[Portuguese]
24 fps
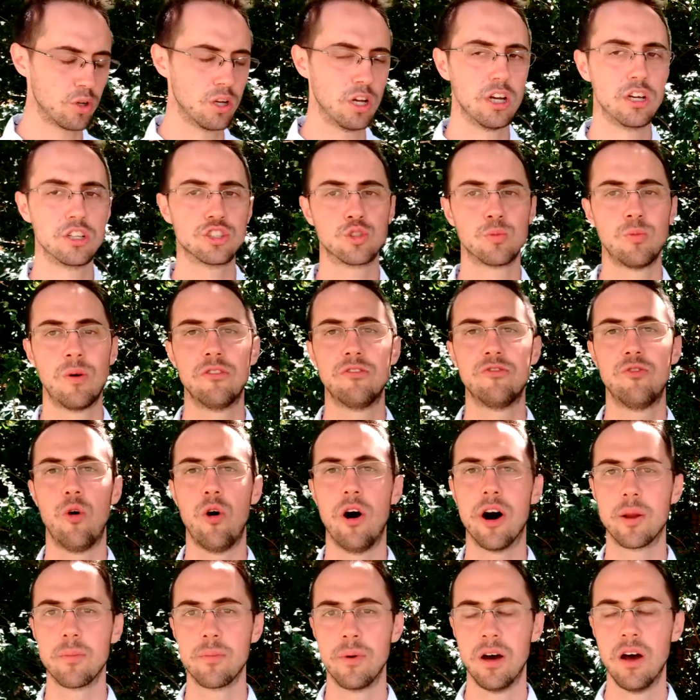de uma
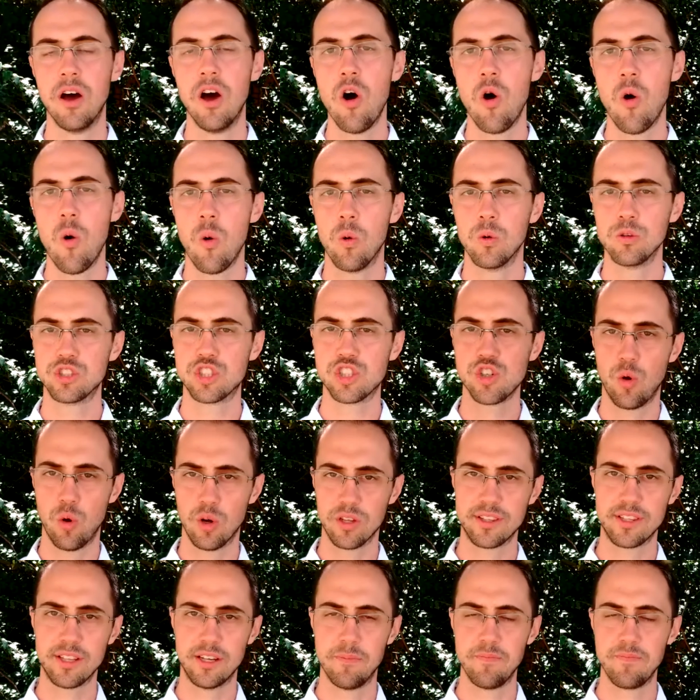forma ou de
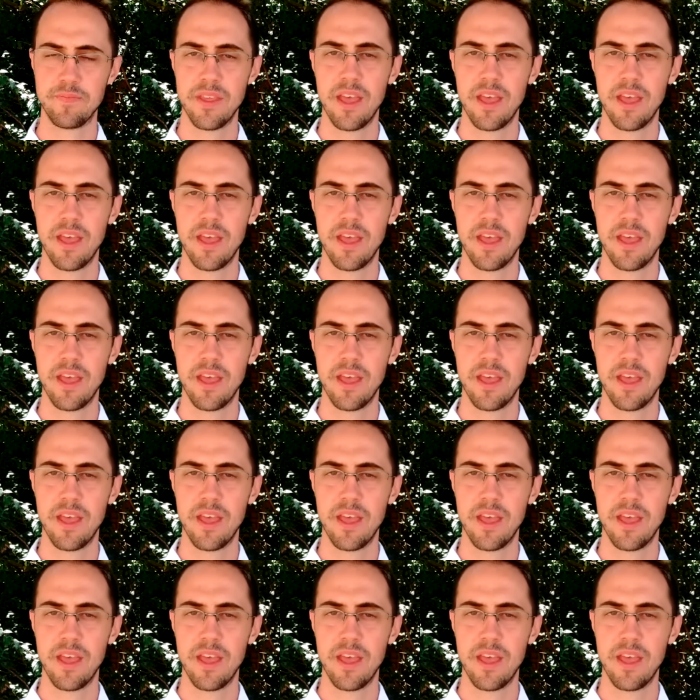outra.